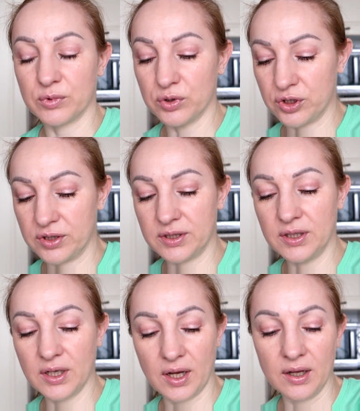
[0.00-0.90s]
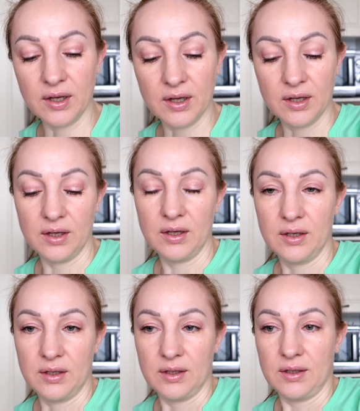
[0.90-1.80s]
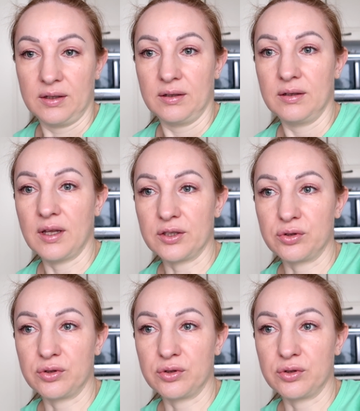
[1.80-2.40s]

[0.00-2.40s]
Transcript: очень сильная. И да,